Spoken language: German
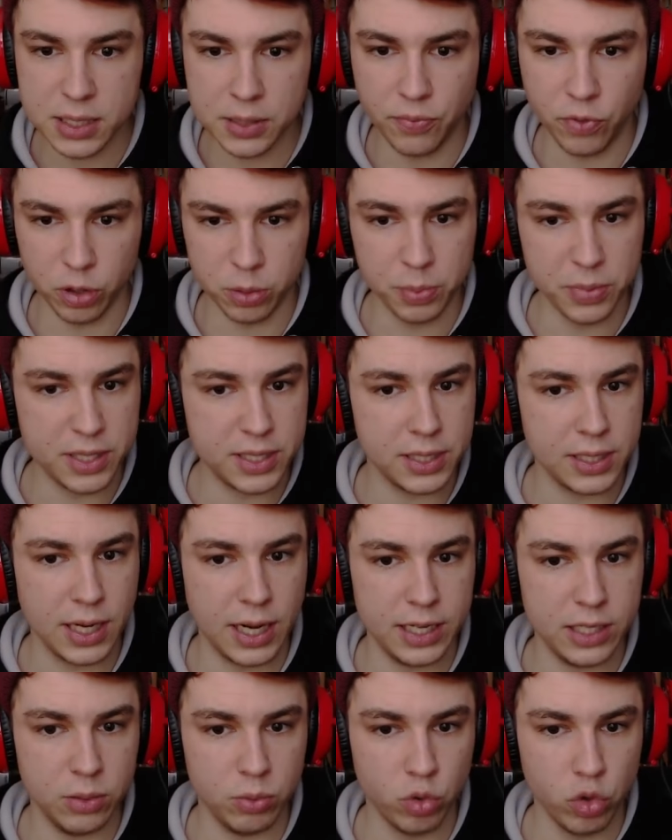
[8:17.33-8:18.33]
Die wird mit
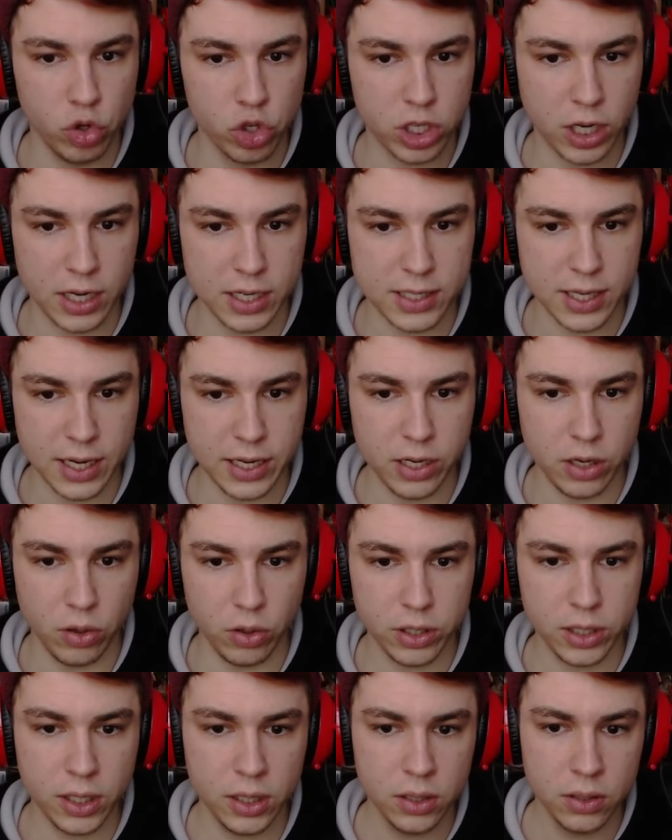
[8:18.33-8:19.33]
Sicherheit im Kühlschrank sein hier,
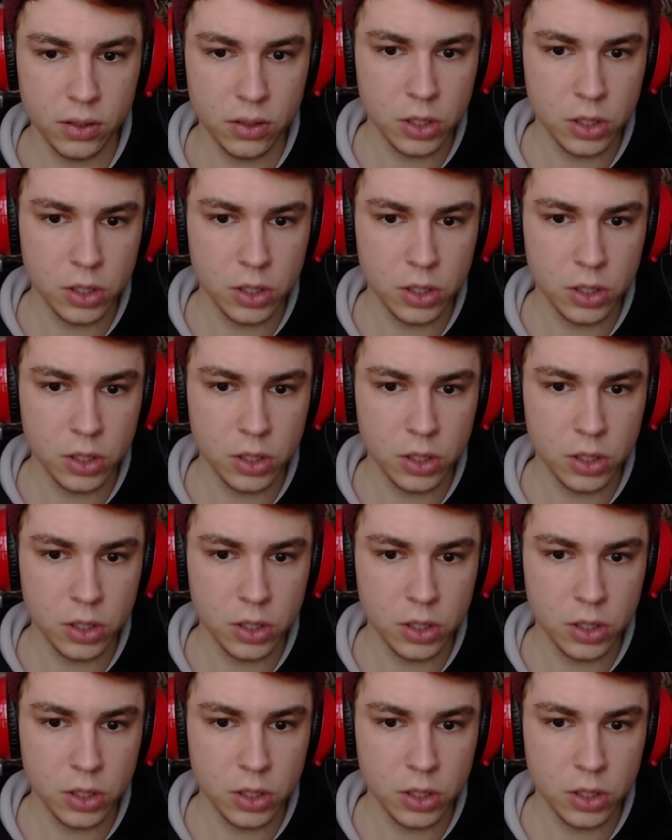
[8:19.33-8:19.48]
oder?